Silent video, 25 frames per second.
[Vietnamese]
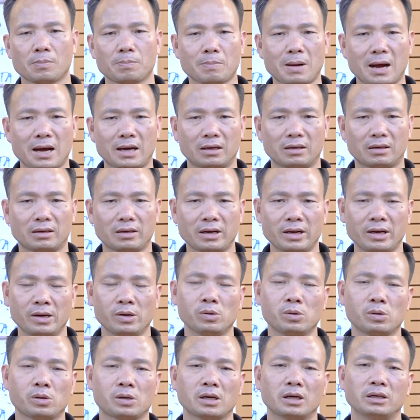bạn
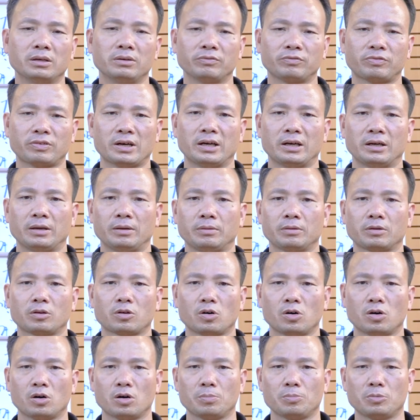đều cần phải
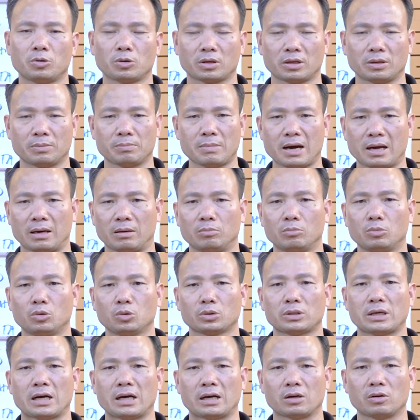có một cái bản
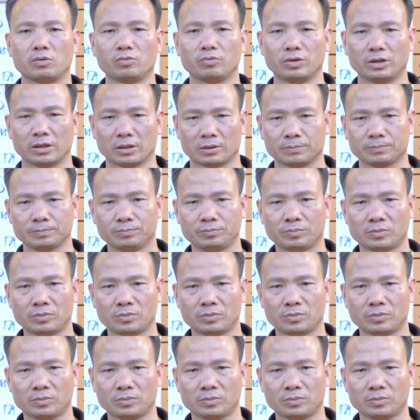mô tả công việc.